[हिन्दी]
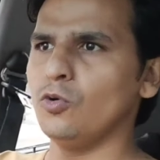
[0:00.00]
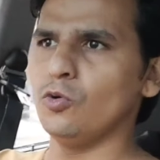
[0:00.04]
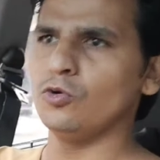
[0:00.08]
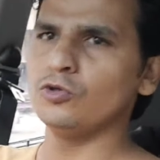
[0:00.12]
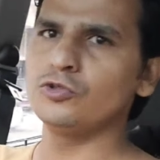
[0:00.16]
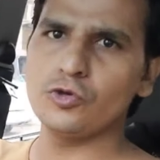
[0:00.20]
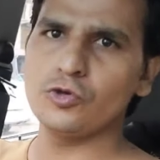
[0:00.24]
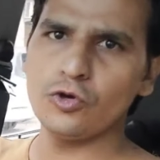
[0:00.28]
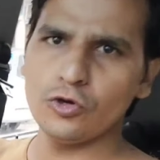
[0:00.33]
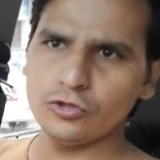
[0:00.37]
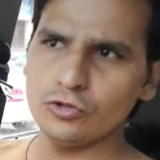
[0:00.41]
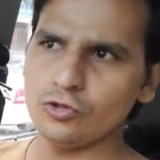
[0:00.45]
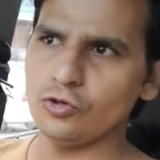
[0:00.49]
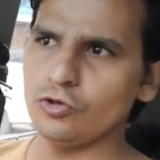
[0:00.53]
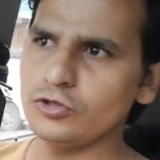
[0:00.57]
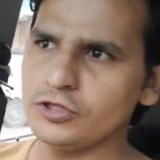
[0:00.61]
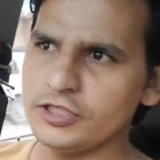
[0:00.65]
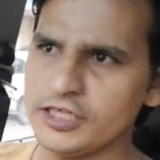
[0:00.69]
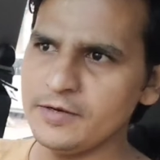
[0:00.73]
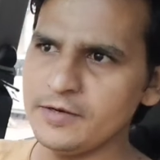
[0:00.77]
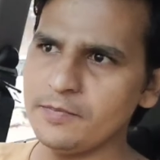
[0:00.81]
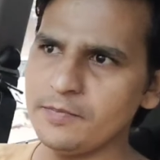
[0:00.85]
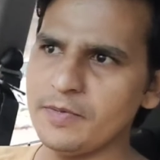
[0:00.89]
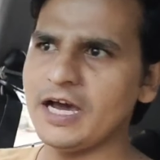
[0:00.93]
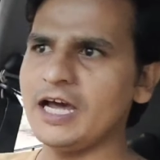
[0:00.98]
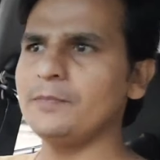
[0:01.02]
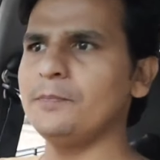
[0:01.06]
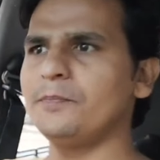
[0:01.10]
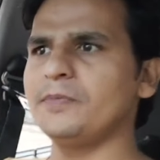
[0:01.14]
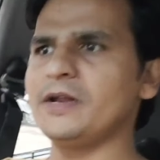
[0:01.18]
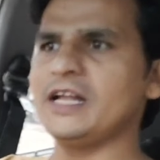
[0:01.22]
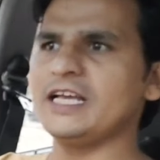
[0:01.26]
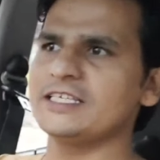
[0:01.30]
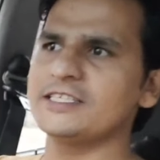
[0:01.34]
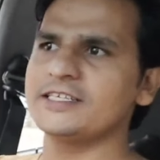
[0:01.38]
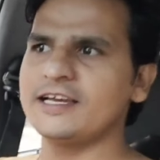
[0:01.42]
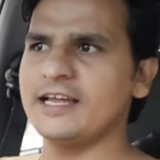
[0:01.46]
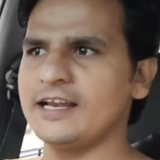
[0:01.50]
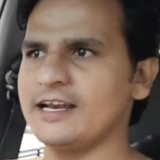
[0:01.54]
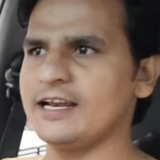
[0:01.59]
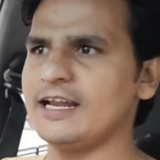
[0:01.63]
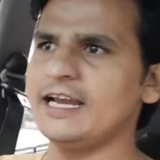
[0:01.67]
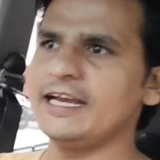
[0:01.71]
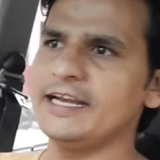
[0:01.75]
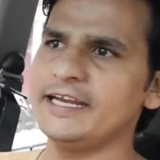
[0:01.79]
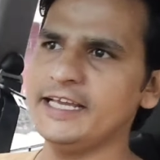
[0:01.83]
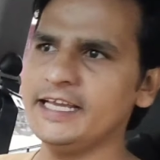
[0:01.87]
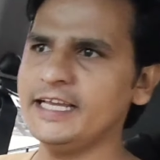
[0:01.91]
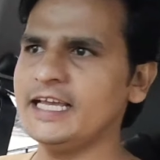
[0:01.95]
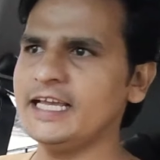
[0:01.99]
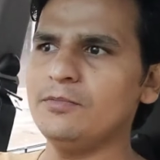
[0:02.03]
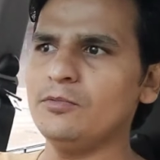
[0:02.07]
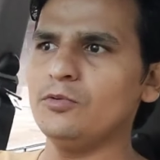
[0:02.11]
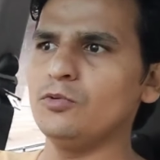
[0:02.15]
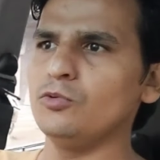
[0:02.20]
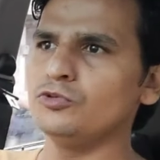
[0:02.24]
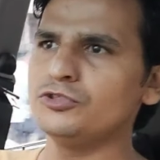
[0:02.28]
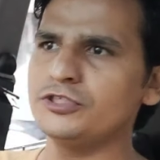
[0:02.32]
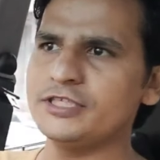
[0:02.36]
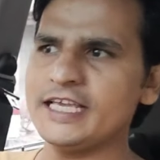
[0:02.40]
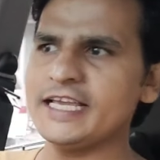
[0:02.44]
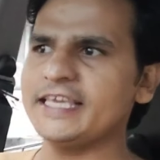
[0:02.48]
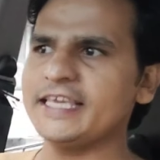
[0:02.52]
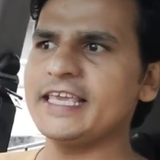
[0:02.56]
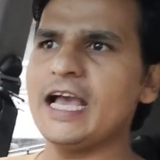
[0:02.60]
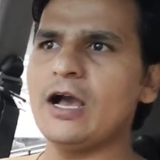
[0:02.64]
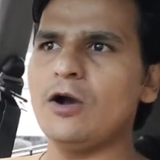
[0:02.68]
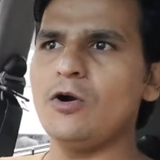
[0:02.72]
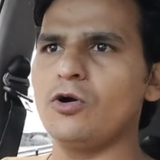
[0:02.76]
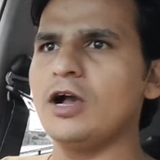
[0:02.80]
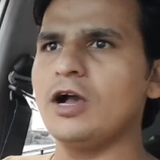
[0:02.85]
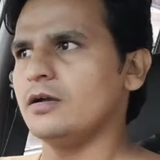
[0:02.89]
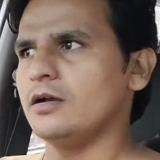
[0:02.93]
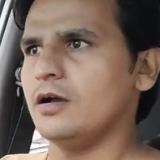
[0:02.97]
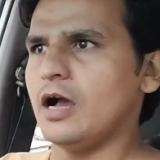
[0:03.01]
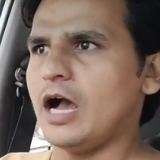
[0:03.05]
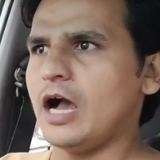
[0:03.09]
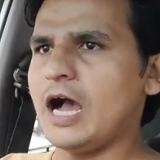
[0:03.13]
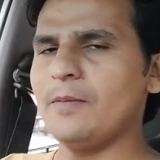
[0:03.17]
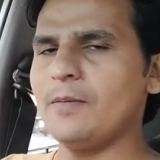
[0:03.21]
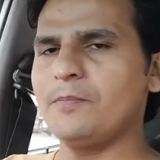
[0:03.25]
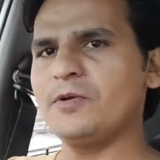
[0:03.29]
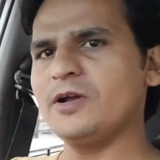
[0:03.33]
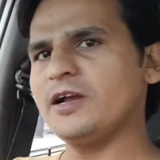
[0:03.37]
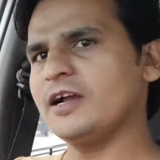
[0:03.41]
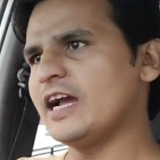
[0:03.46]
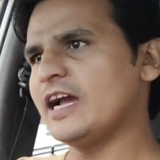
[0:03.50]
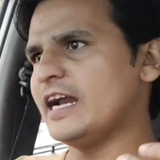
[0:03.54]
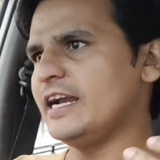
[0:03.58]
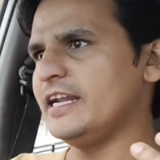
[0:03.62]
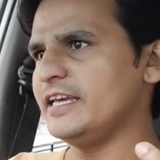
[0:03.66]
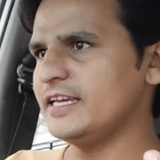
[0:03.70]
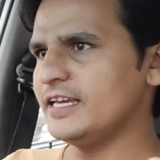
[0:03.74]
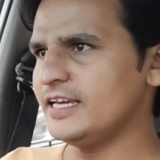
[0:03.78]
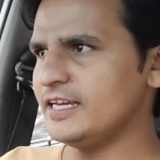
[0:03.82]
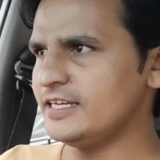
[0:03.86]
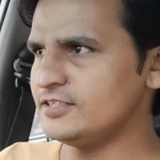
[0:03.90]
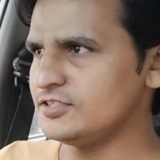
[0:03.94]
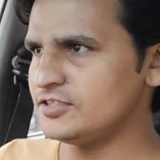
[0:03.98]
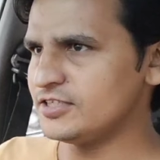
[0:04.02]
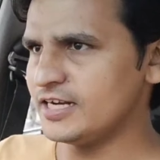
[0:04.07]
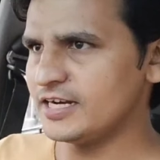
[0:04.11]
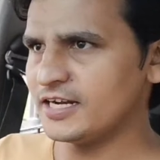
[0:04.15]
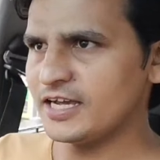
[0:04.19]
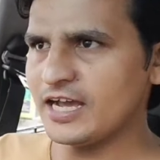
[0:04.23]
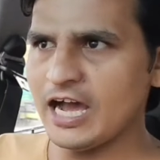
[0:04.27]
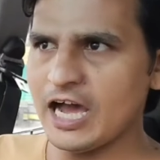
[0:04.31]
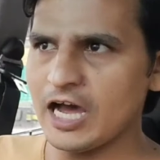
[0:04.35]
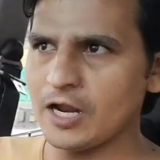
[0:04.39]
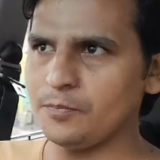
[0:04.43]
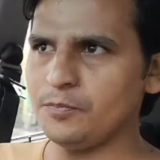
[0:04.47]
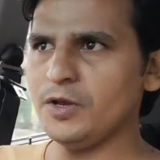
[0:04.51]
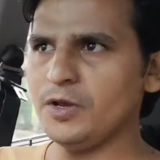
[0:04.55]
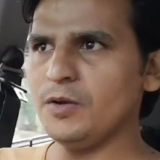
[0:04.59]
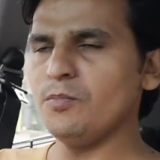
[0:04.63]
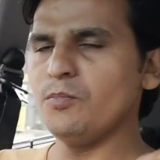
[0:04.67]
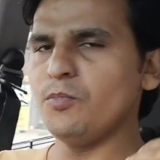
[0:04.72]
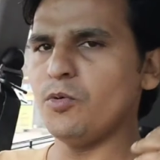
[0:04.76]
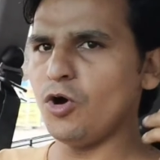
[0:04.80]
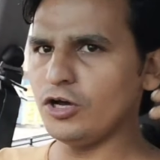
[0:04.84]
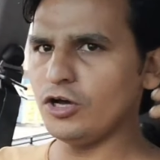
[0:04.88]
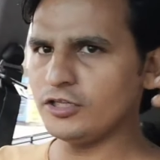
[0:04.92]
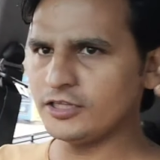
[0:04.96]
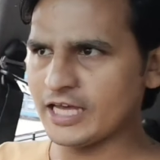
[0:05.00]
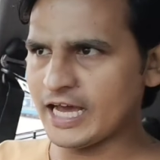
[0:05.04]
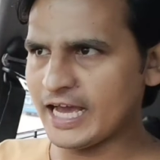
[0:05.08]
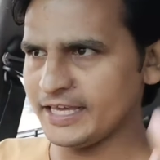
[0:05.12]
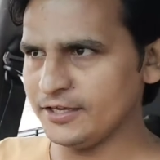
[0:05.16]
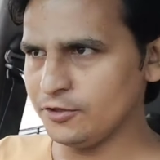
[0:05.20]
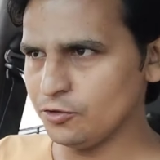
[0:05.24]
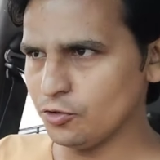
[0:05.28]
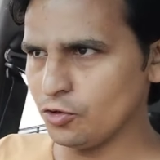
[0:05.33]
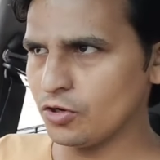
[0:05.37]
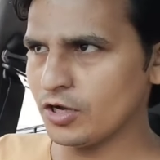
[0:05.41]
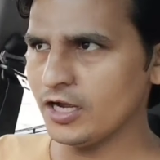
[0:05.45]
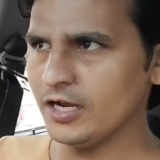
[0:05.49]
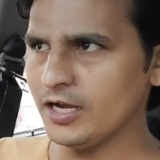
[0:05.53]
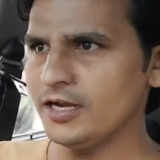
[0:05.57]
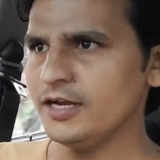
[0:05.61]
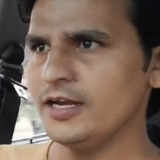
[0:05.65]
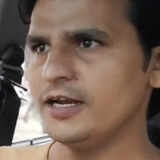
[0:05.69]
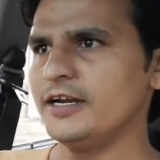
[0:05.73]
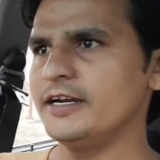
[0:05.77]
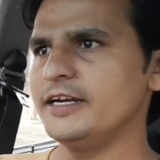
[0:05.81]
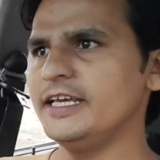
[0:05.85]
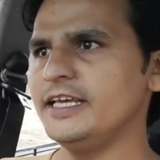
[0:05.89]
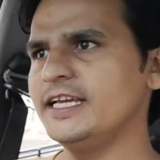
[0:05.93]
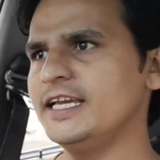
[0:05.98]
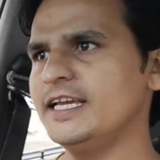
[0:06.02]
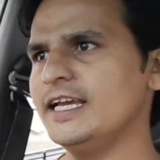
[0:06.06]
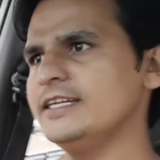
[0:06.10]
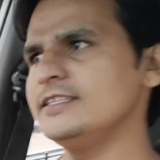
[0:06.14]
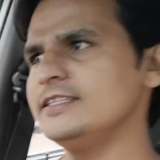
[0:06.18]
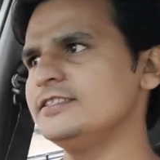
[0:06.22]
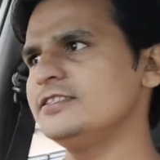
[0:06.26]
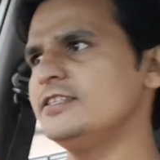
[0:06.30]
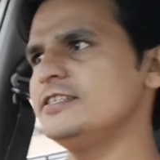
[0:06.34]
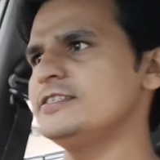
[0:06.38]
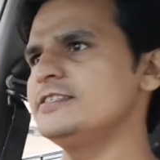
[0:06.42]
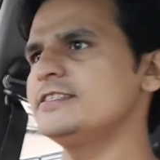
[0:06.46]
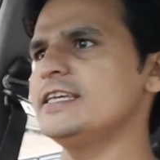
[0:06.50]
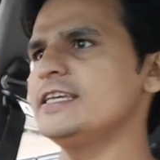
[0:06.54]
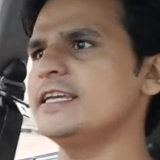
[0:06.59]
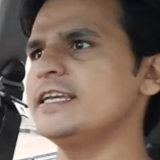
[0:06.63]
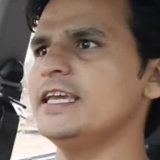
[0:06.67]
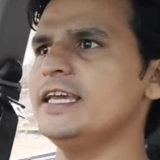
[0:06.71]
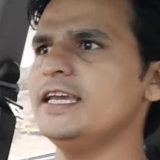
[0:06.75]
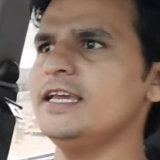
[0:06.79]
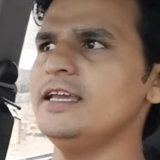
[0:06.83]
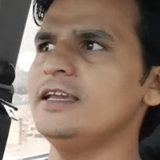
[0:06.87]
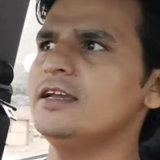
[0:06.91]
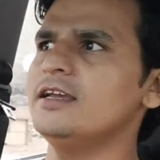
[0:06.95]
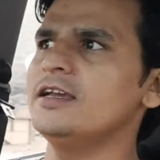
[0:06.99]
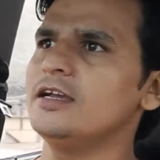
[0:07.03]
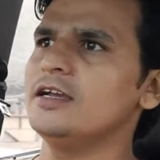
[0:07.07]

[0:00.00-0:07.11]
उसको दो तीन बार प्रेस करना है ठीक है उससे क्या होगा आपके गाड़ी के इंजन का आरपीएम बहुत हाई होगा ठीक है जिससे कि